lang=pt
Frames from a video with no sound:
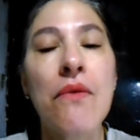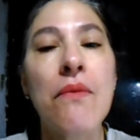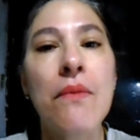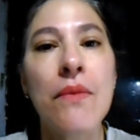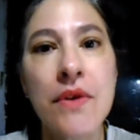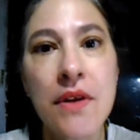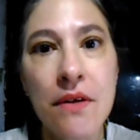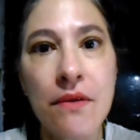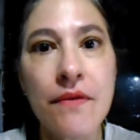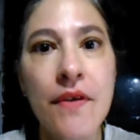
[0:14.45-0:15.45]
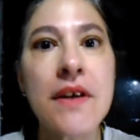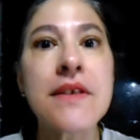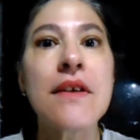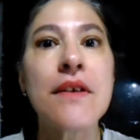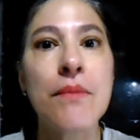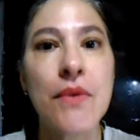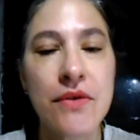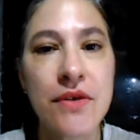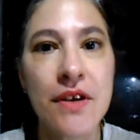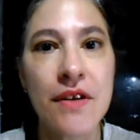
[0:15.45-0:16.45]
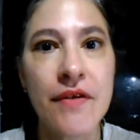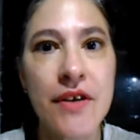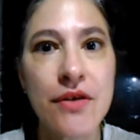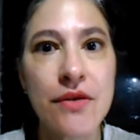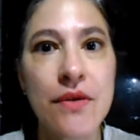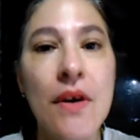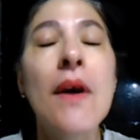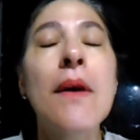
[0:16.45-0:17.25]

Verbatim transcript: com muita conversa e muito serviço.